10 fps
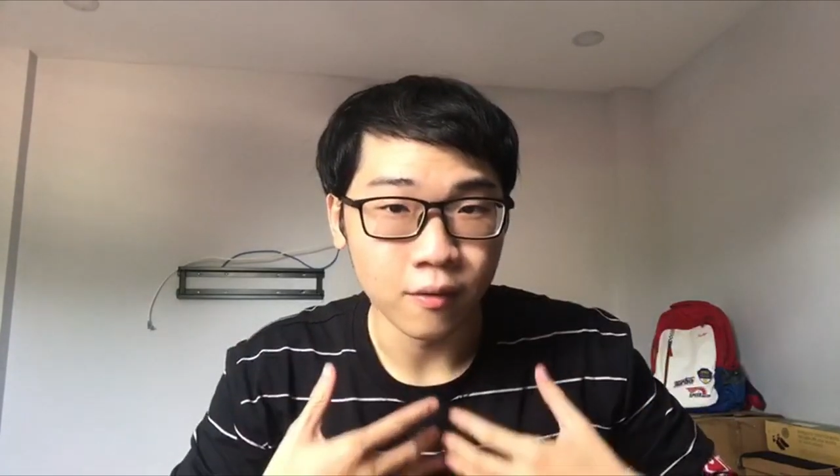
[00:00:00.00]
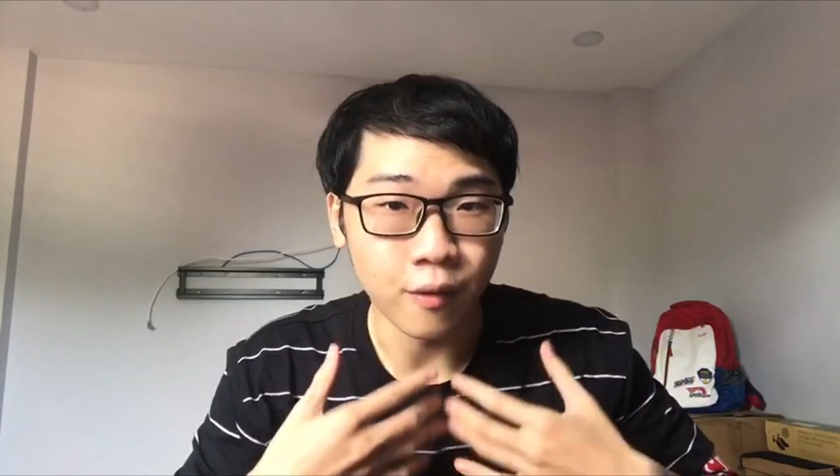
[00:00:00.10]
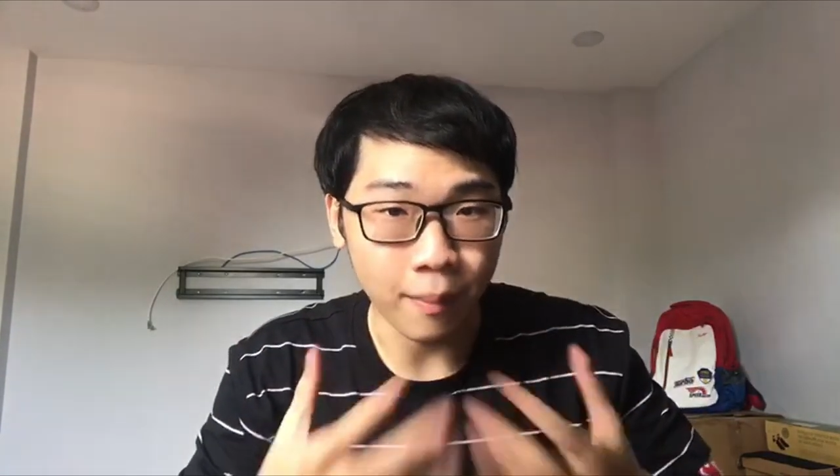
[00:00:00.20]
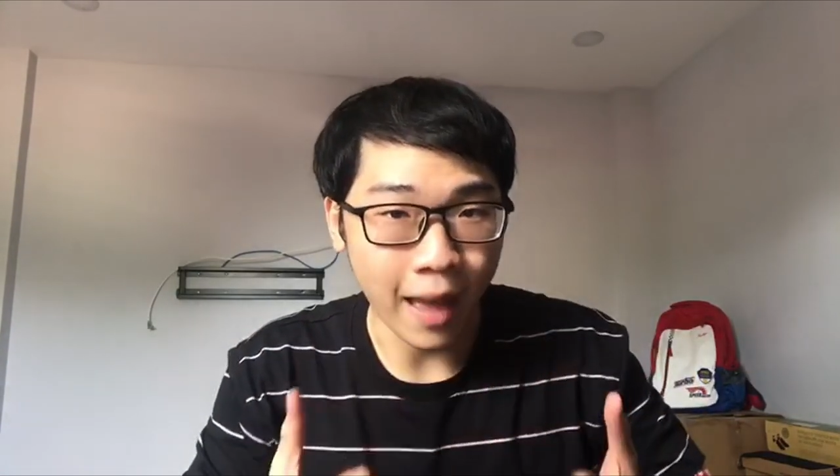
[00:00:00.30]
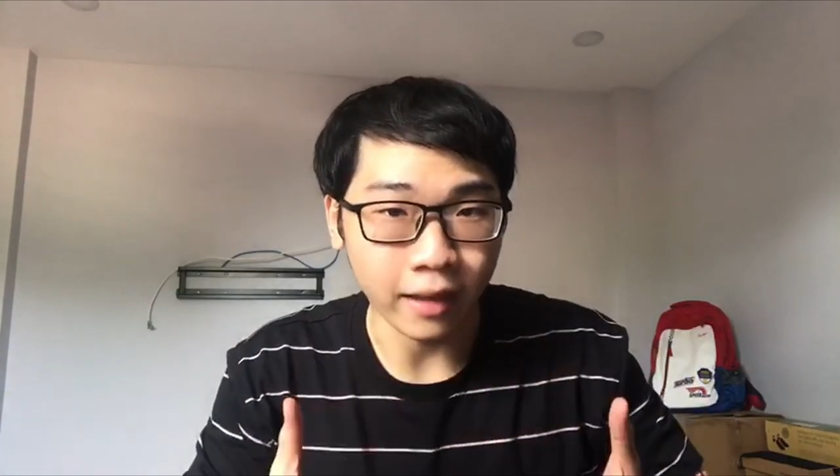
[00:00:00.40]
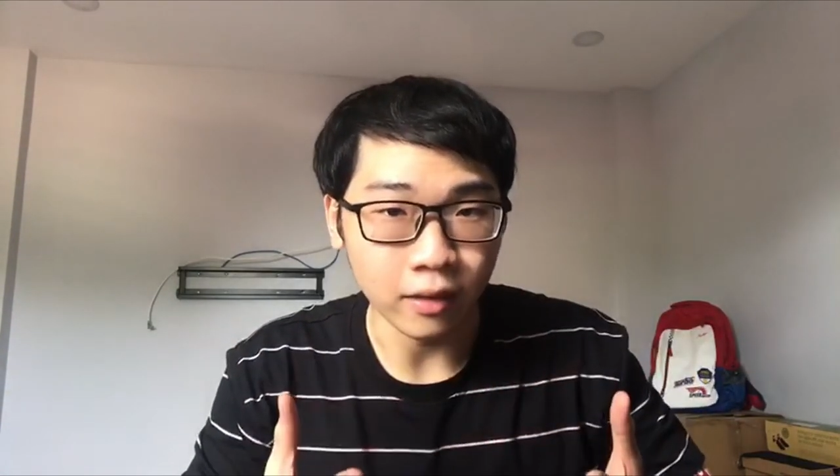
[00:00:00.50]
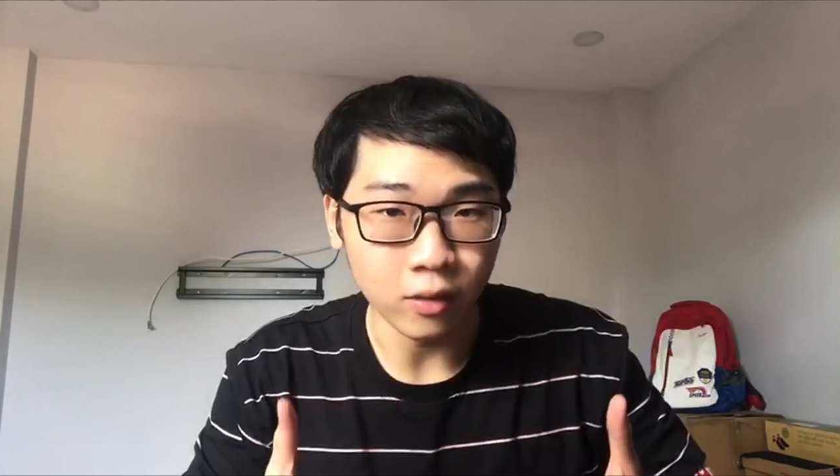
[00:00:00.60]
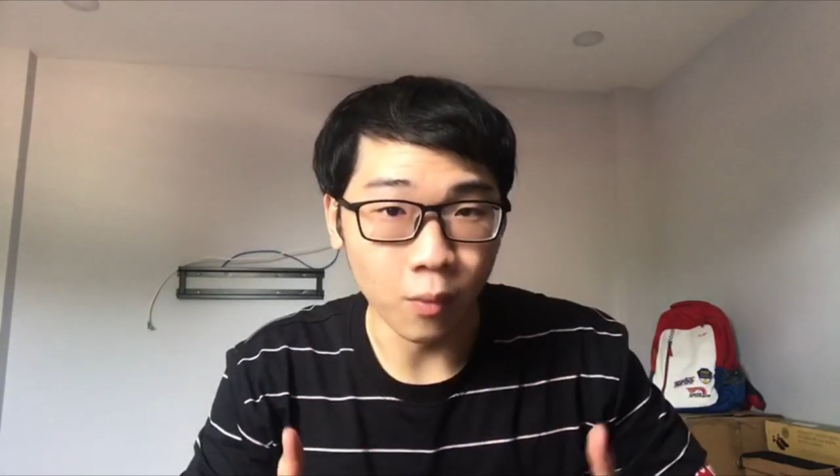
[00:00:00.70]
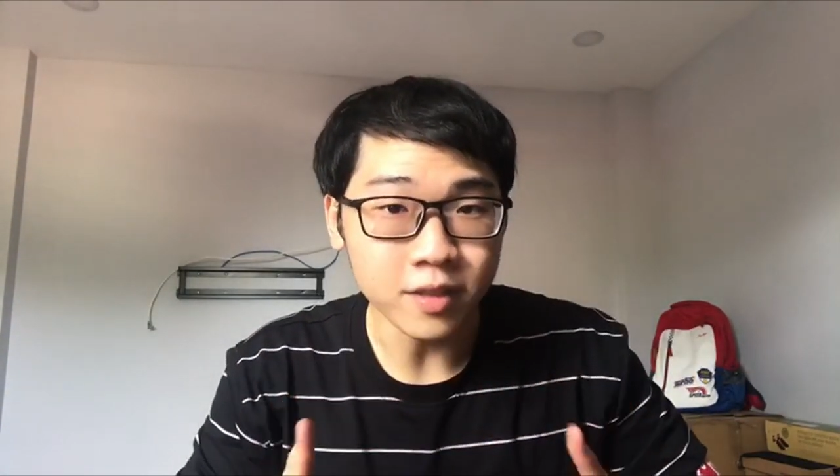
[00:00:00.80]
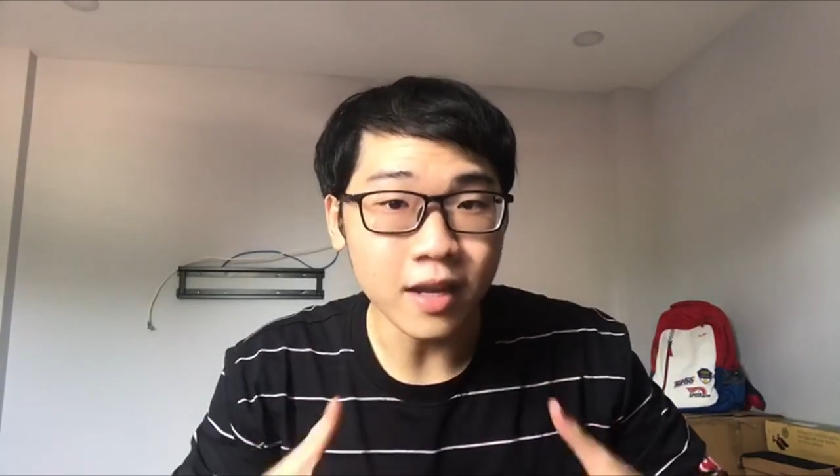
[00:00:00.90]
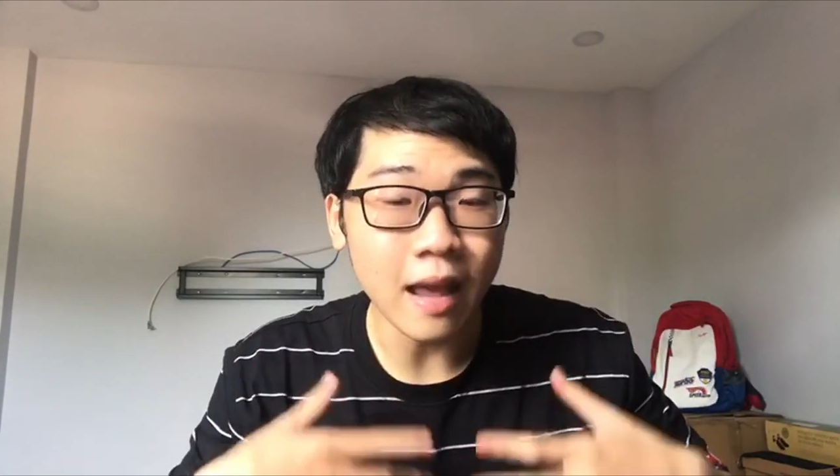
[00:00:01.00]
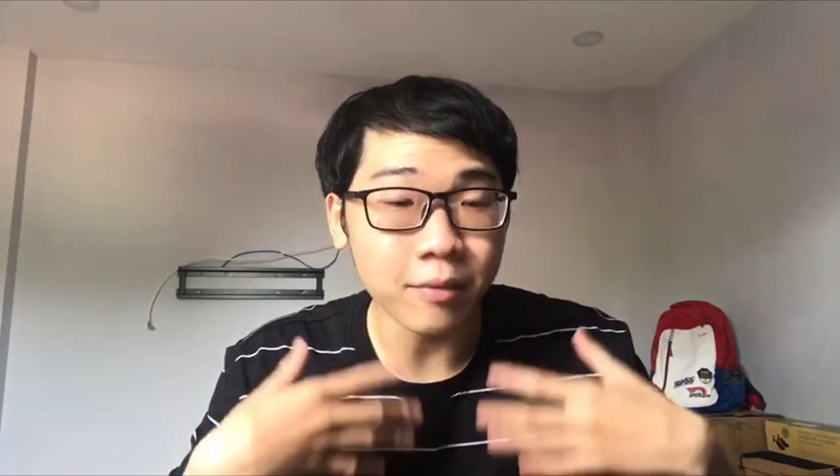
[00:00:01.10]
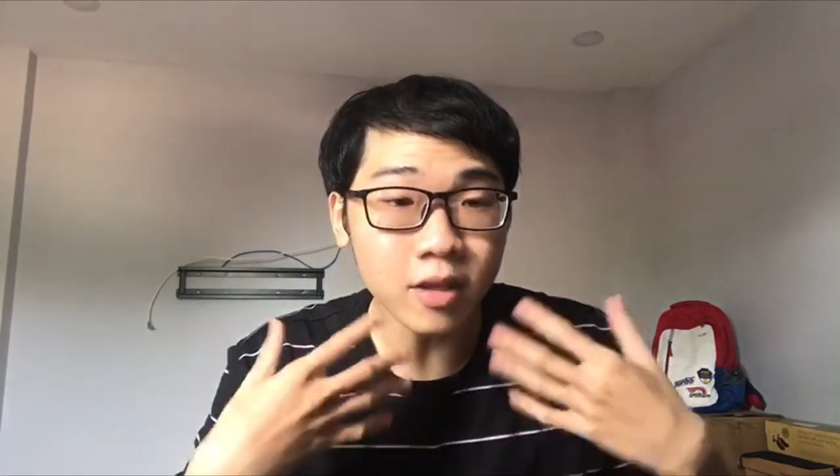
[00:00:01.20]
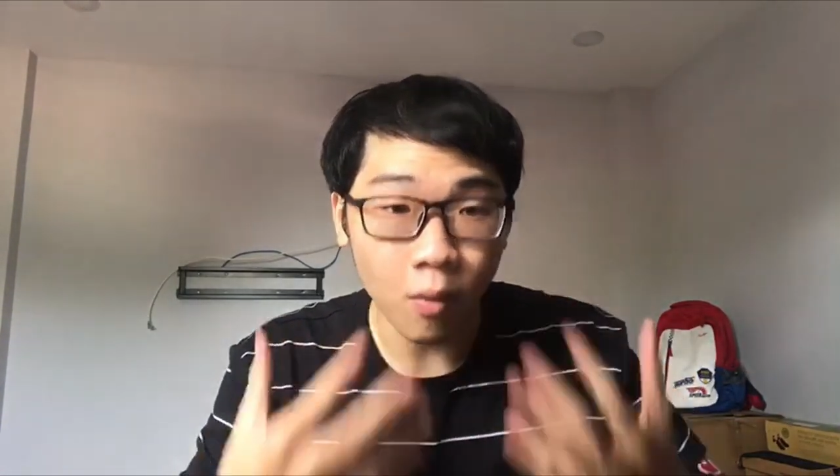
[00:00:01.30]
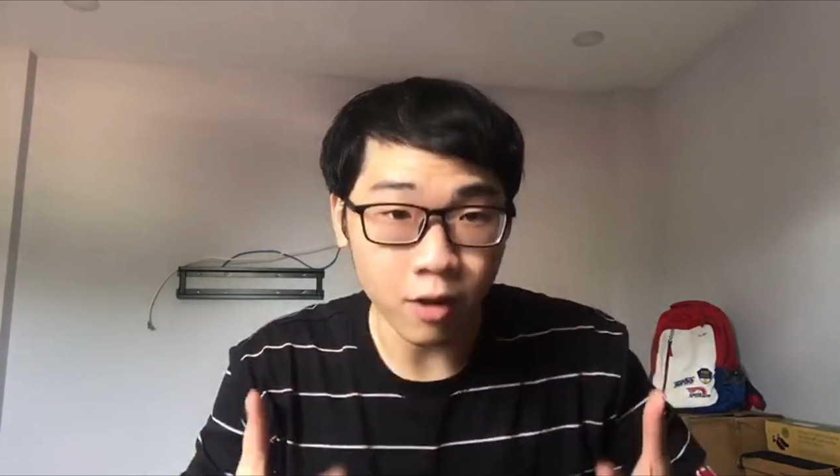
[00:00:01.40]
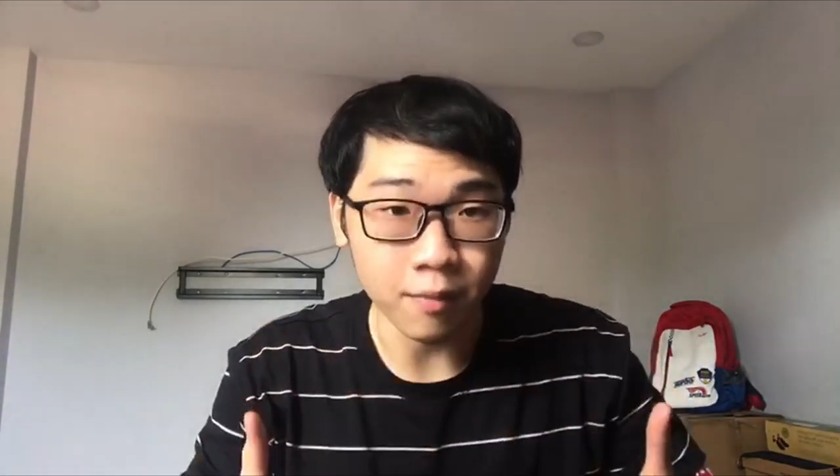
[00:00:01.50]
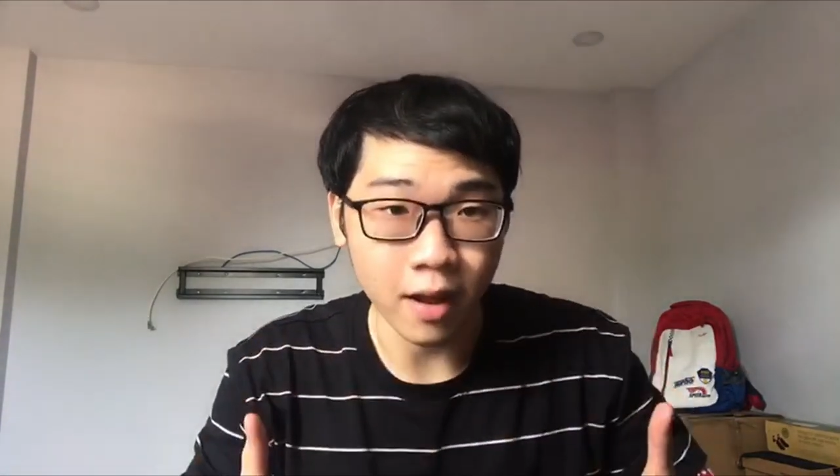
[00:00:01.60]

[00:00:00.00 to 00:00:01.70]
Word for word: và bạn cũng sẽ đem cái thông điệp